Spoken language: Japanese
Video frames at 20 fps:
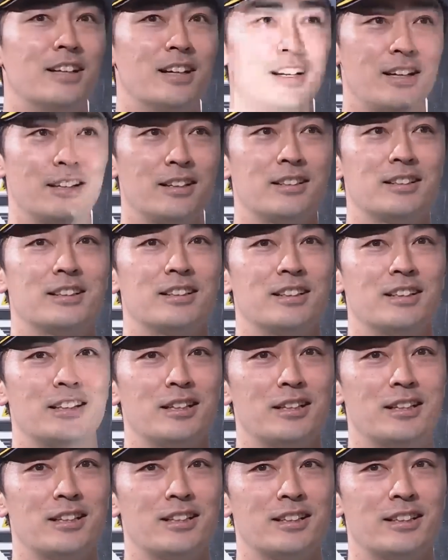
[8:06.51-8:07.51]
はい、
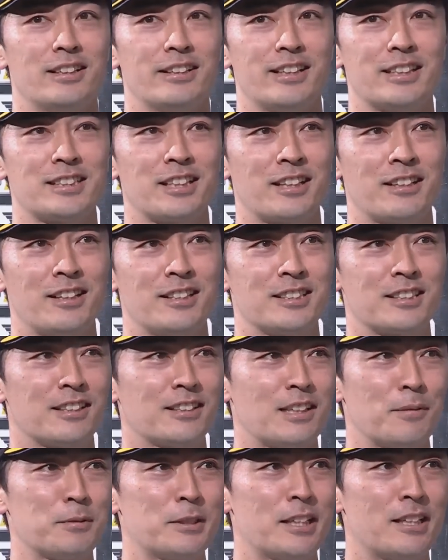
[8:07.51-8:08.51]
えー、情けない
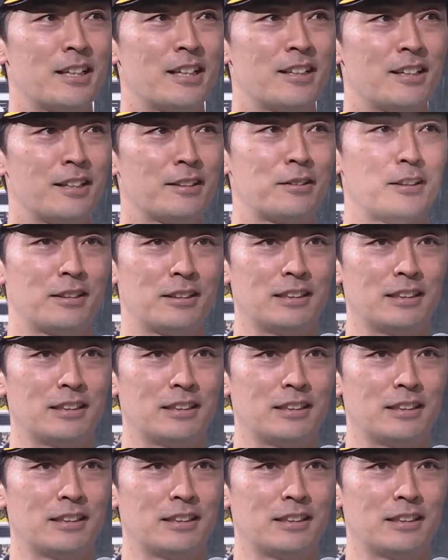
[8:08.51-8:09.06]
姿見せられない